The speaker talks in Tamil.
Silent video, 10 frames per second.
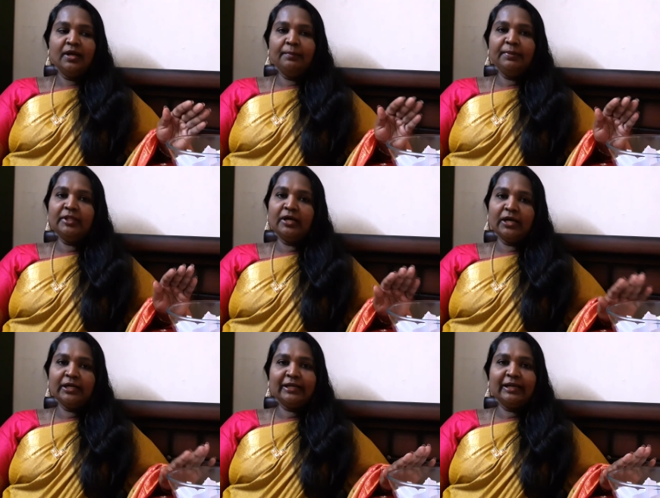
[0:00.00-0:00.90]
அப்போ இந்த
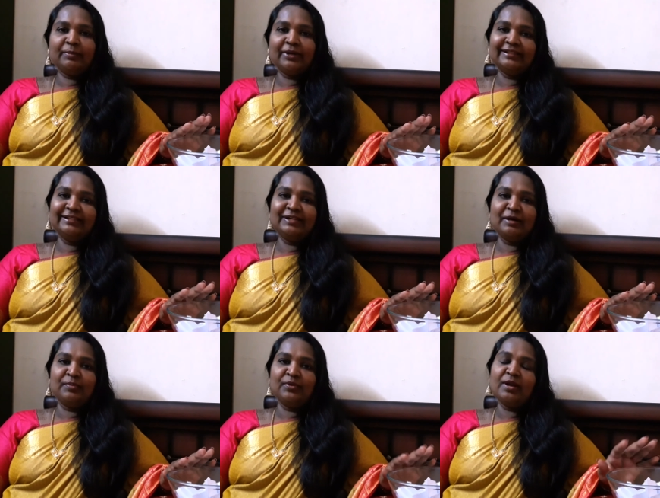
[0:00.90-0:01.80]
ஆர்டிக்கிளை
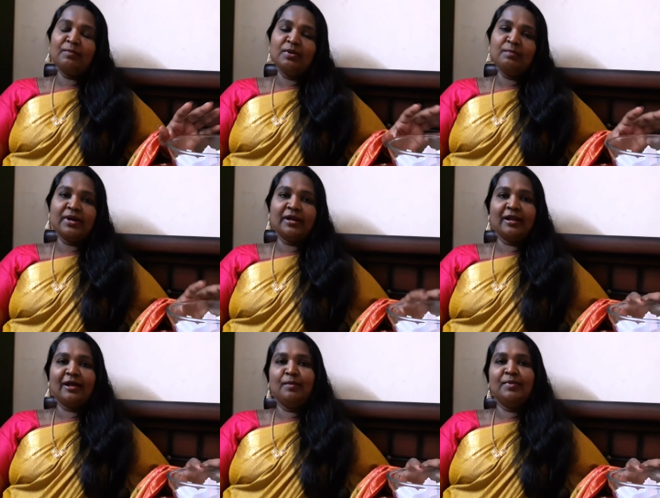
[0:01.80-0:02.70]
பார்த்ததுக்கப்புறம் நம்மளும்
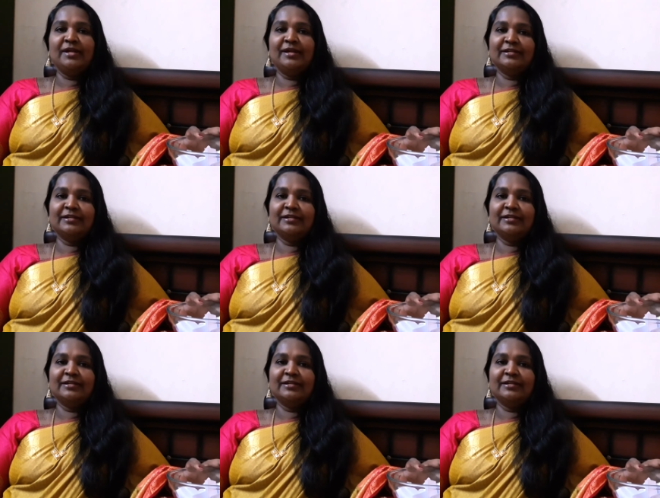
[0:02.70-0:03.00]
பண்ணலாம் அப்படின்னு